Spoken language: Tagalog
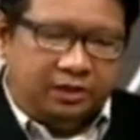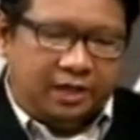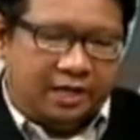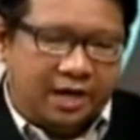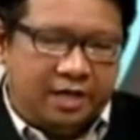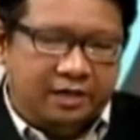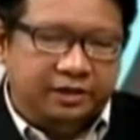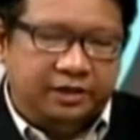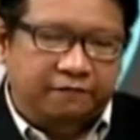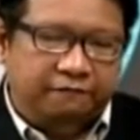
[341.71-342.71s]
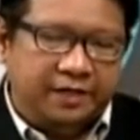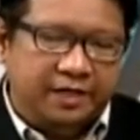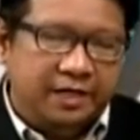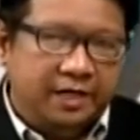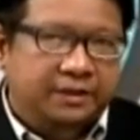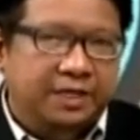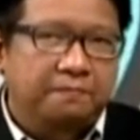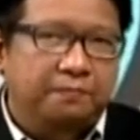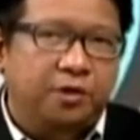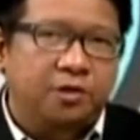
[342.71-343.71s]
sa larangan ng safety, sa
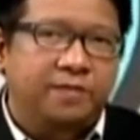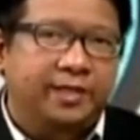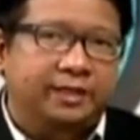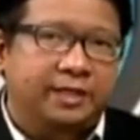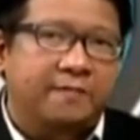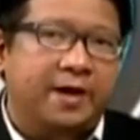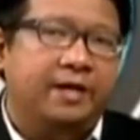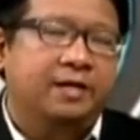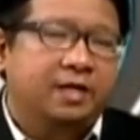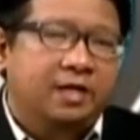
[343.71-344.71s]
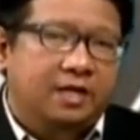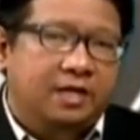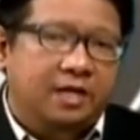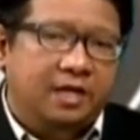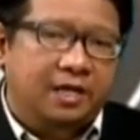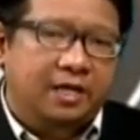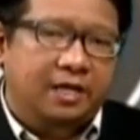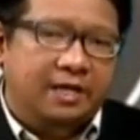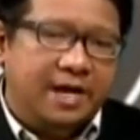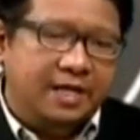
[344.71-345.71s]
employment naman. Uh,
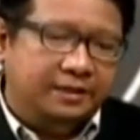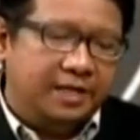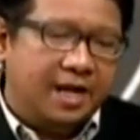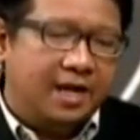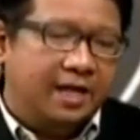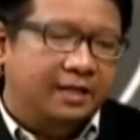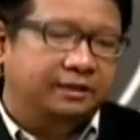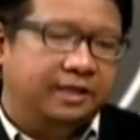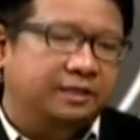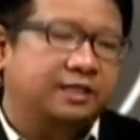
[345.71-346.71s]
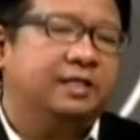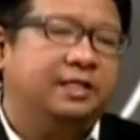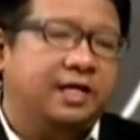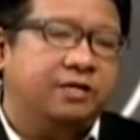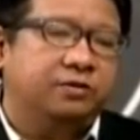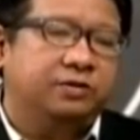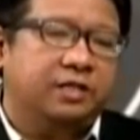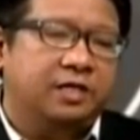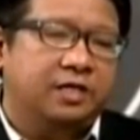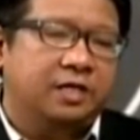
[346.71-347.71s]
nasa ang antas na tayo
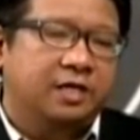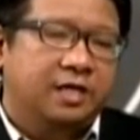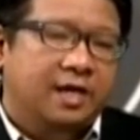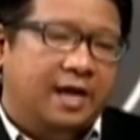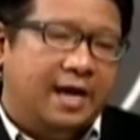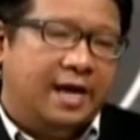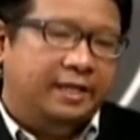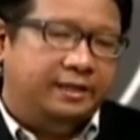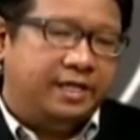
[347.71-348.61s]
sa IT